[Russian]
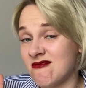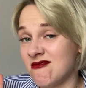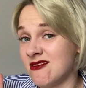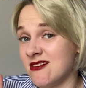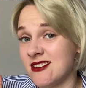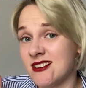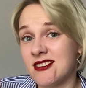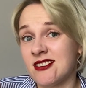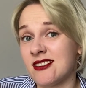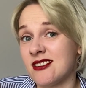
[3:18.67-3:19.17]
и
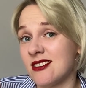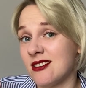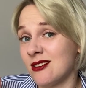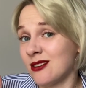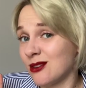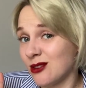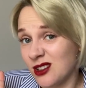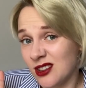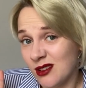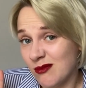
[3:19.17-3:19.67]
я считаю,
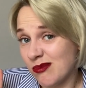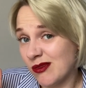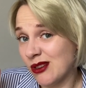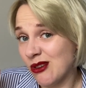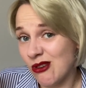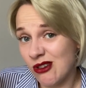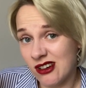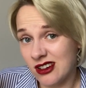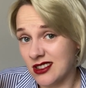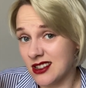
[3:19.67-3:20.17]
что это
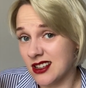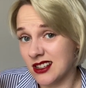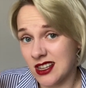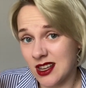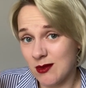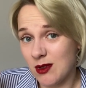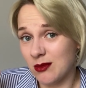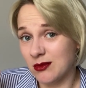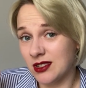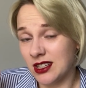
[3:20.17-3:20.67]
плохо на
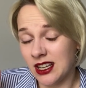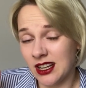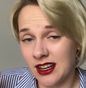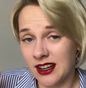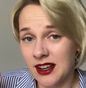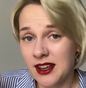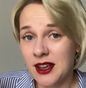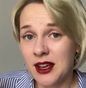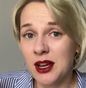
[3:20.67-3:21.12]
самом деле,